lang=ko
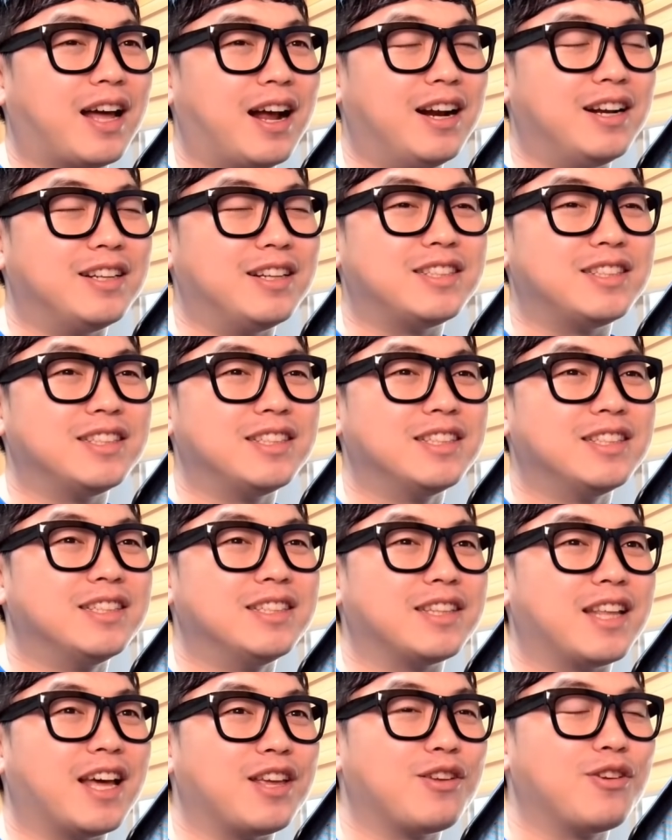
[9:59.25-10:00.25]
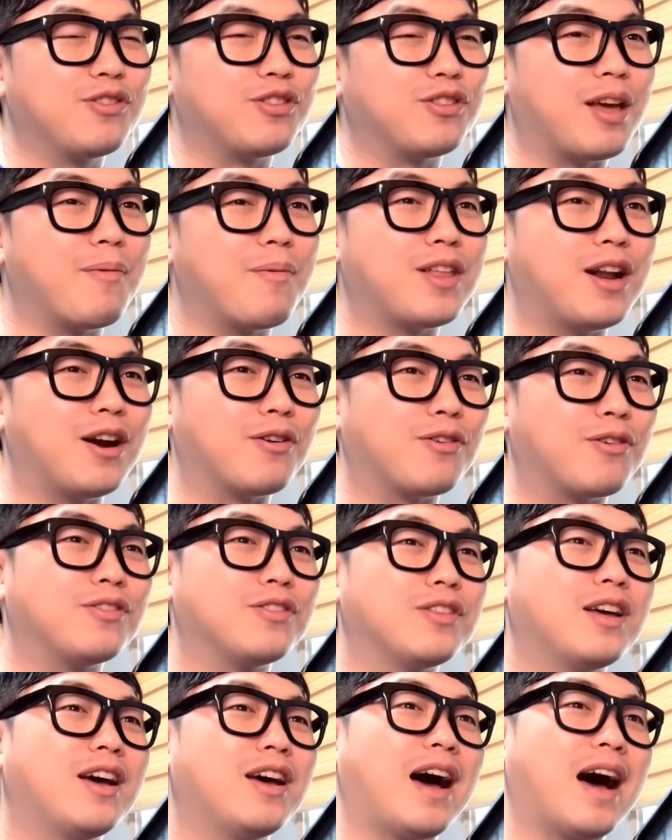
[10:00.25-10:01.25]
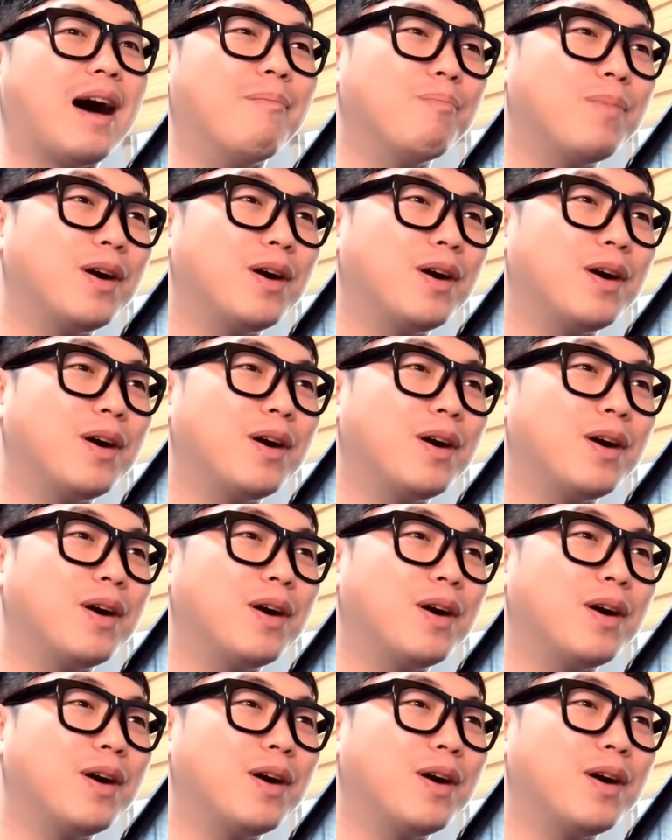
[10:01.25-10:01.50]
날지는 내년 되면 알 건데 안